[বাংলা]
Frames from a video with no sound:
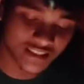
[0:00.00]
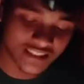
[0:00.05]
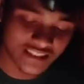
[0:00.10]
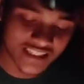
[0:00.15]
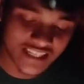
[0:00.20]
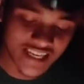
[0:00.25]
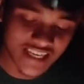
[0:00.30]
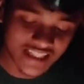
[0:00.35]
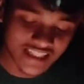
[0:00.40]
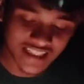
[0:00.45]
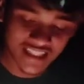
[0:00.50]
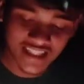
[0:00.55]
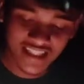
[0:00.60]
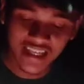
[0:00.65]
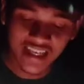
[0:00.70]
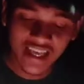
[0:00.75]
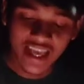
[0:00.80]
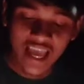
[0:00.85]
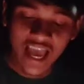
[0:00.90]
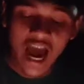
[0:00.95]
সিরিয়াসলি
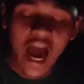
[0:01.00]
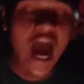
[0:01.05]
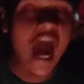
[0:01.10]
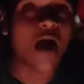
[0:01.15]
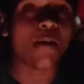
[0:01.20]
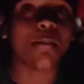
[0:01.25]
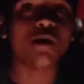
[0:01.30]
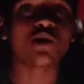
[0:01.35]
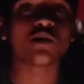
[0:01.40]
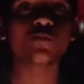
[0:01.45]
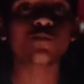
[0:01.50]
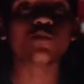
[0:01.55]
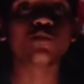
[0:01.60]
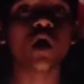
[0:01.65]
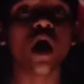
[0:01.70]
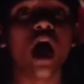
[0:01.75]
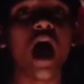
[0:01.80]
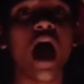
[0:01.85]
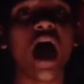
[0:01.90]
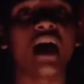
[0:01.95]
আমারও পুরো
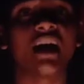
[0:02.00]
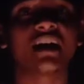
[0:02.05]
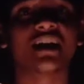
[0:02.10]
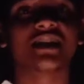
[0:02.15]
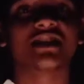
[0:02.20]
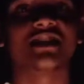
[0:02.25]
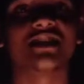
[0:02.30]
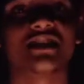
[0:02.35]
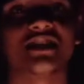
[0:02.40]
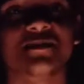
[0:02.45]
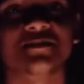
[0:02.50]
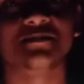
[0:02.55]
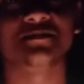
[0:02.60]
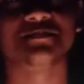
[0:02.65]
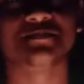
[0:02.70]
আট এসছে